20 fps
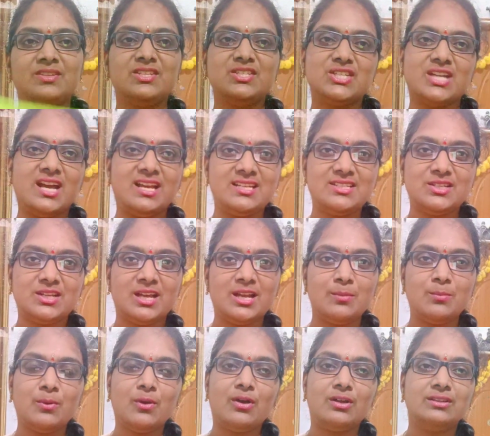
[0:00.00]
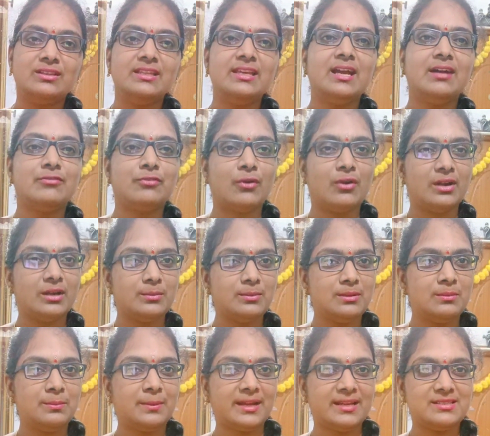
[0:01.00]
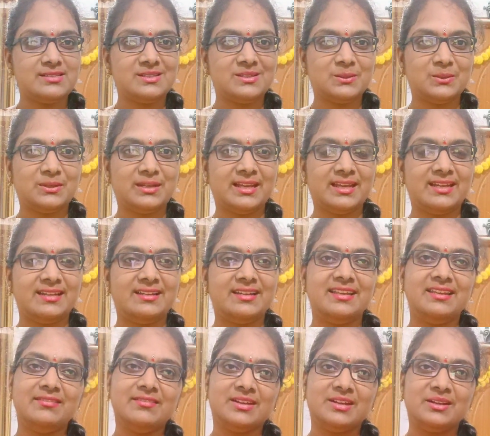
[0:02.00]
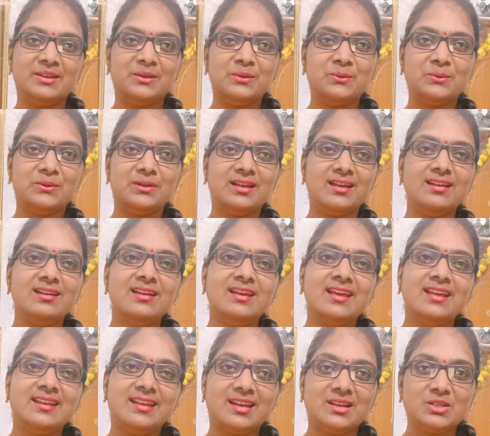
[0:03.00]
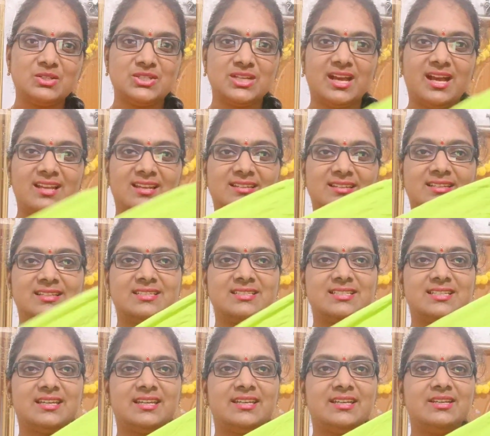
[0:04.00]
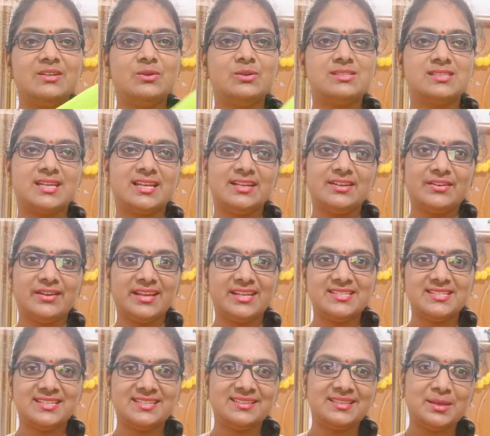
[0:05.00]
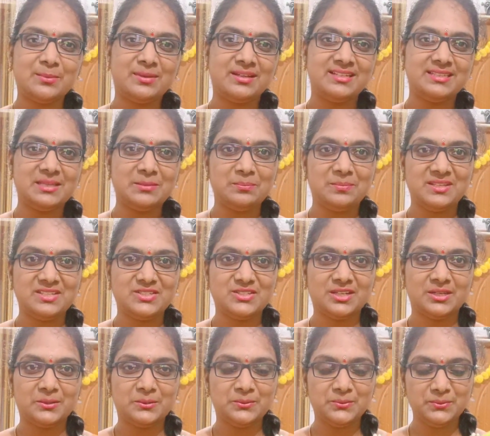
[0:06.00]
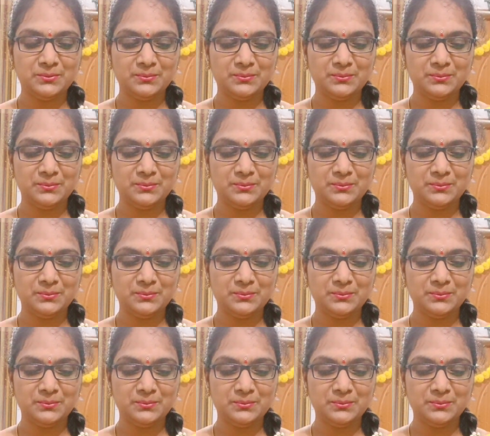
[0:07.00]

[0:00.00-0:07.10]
చాలా చాలా బాగుంది అఫోర్డబుల్ ప్రైస్లో ఉన్నాయండి ఇవన్నీ కూడా నాకు చాలా నచ్చాయి ఒకసారి ట్రై చేద్దామని తెప్పించాను